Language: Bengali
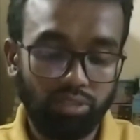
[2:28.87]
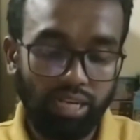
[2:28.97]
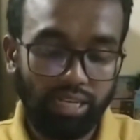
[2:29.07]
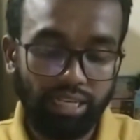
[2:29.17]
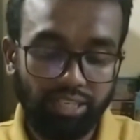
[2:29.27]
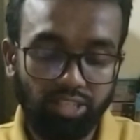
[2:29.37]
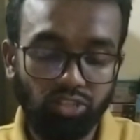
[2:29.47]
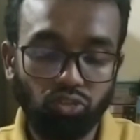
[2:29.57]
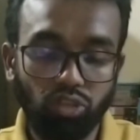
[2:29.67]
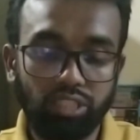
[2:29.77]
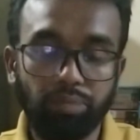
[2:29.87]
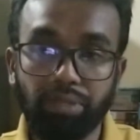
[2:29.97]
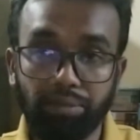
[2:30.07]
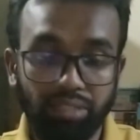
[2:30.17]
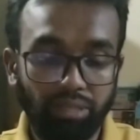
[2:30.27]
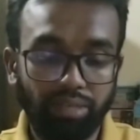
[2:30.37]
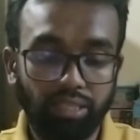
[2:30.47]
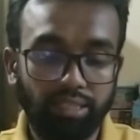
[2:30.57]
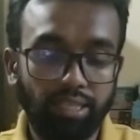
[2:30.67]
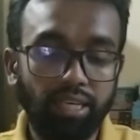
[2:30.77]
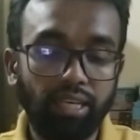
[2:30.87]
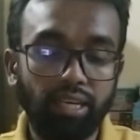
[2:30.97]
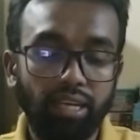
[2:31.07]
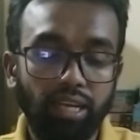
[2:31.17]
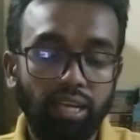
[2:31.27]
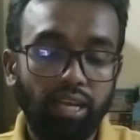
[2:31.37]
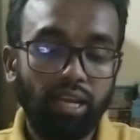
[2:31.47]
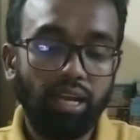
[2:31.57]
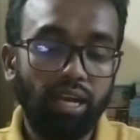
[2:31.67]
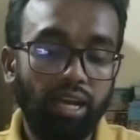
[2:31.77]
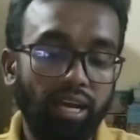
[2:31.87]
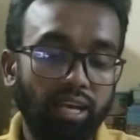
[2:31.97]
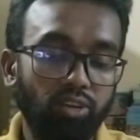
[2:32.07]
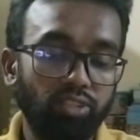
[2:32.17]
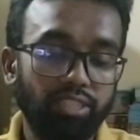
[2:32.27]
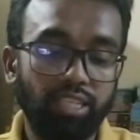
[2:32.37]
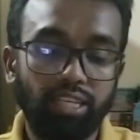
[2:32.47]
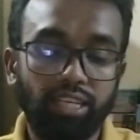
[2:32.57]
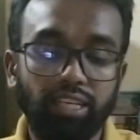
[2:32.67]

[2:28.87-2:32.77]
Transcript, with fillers: টাকা এক্সচেঞ্জ করেছি প্রিমিয়ার ব্যাংক থেকে আর হচ্ছে